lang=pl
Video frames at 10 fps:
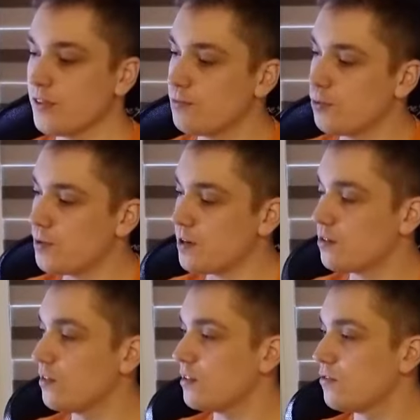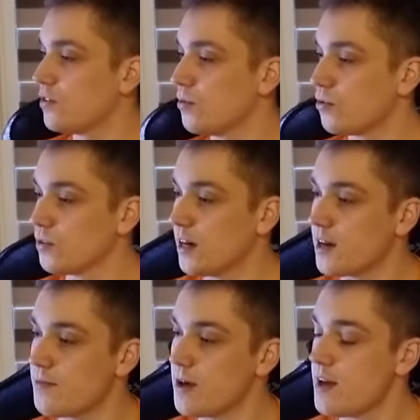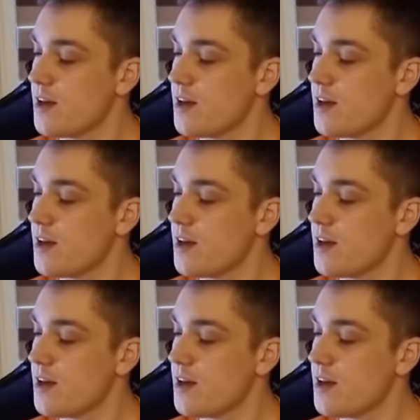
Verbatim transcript: współpracuje z Twoim routerem.